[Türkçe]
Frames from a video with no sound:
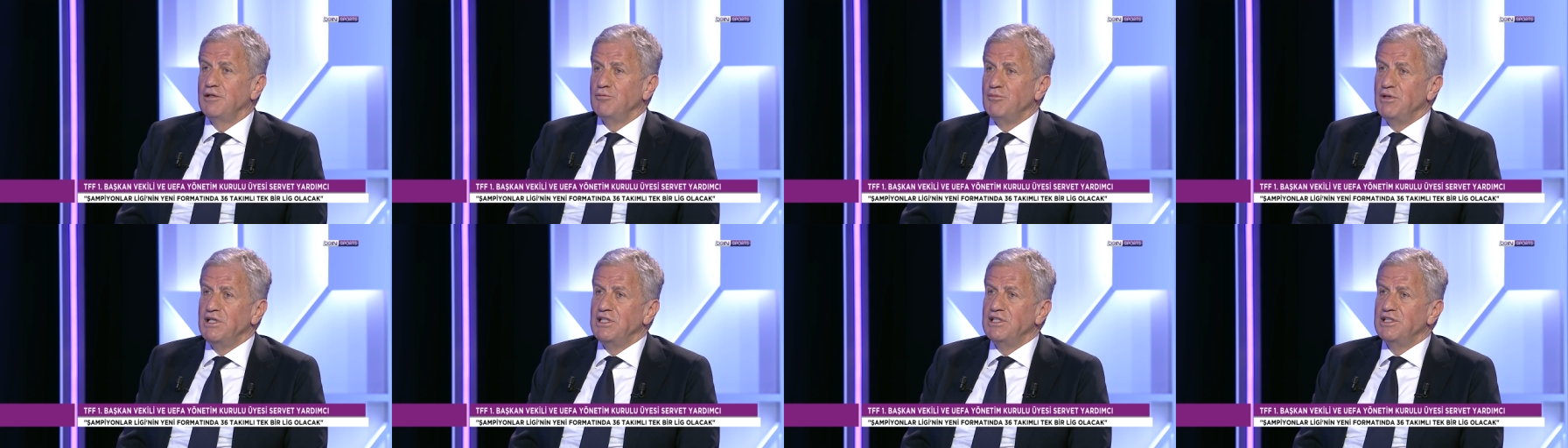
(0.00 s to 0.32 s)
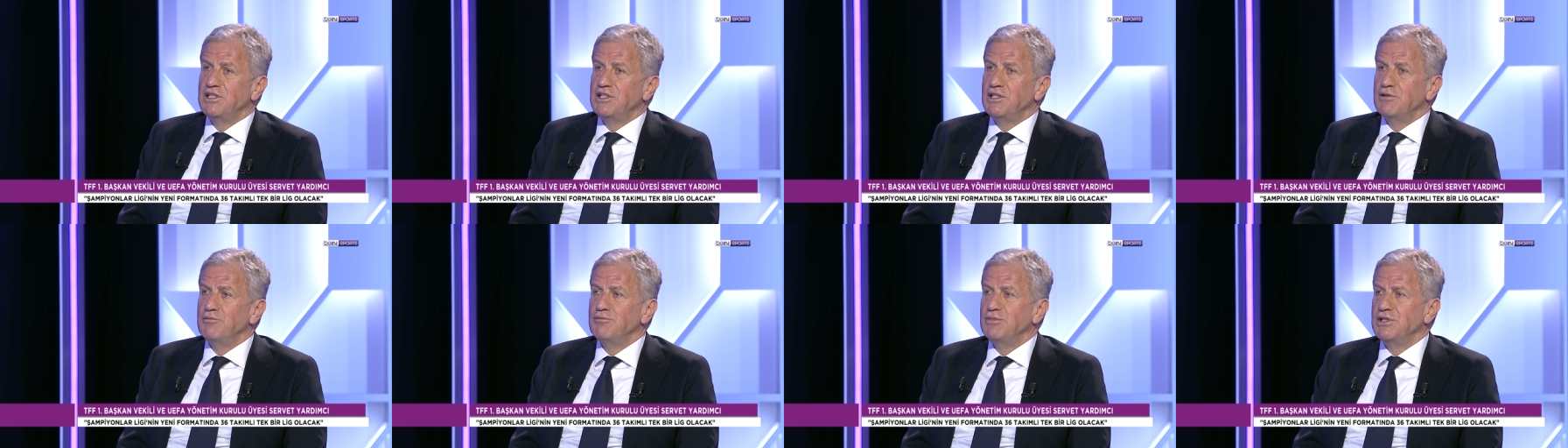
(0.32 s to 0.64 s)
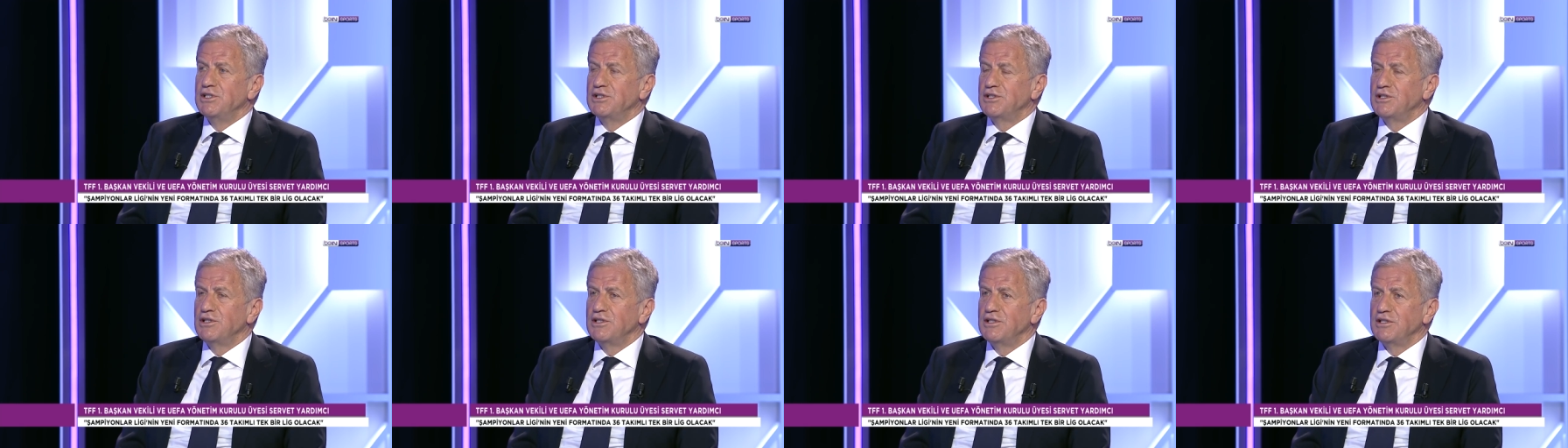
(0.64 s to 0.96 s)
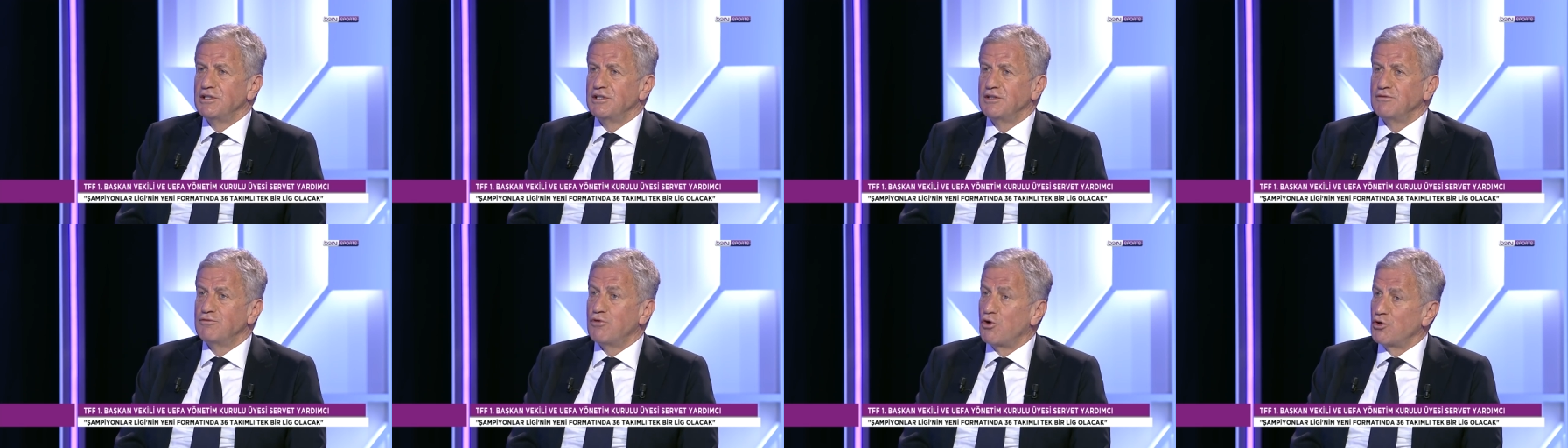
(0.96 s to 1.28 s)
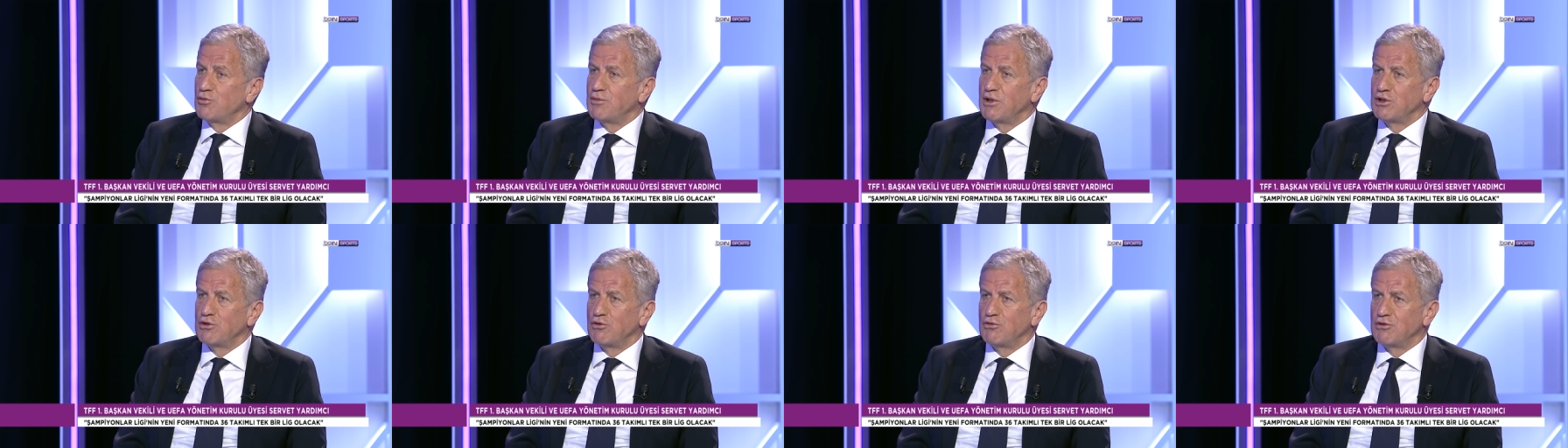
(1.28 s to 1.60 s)
belirgin bir e,
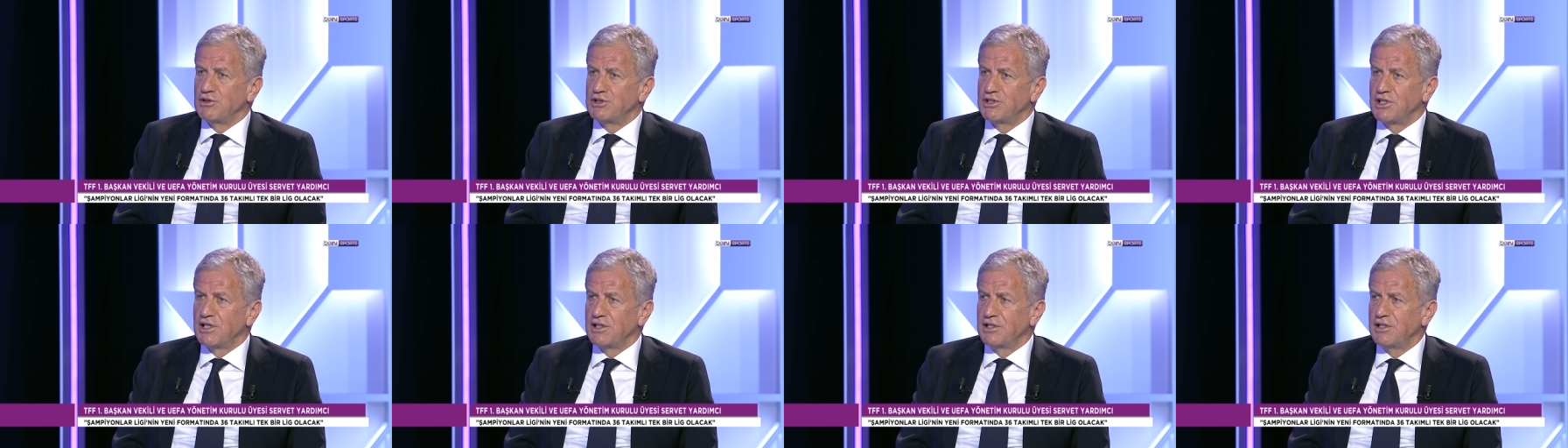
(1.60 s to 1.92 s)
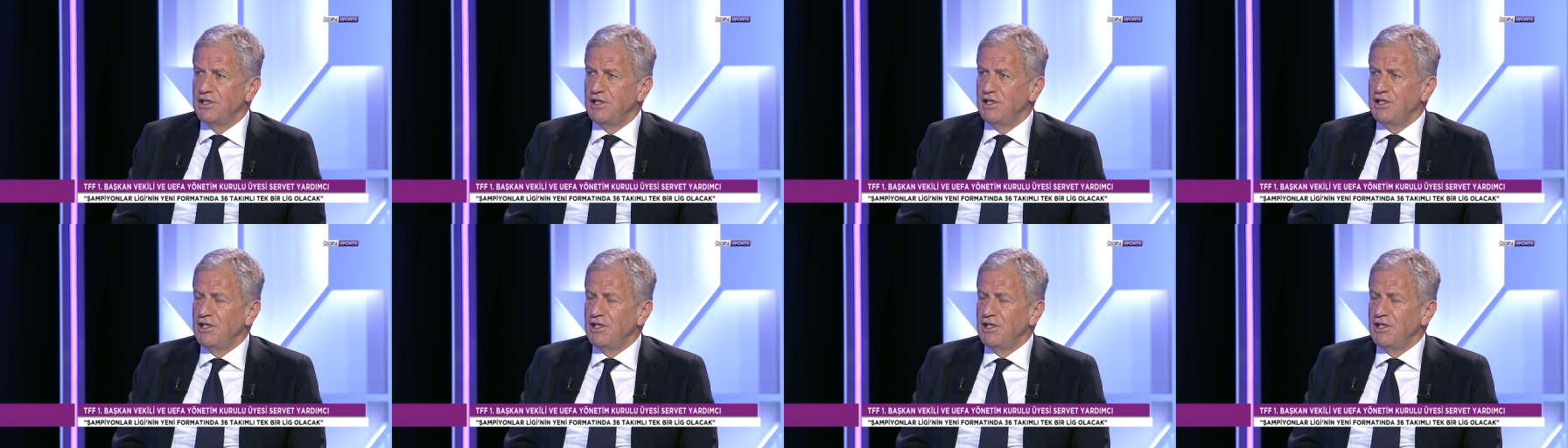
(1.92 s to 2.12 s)
format olacak.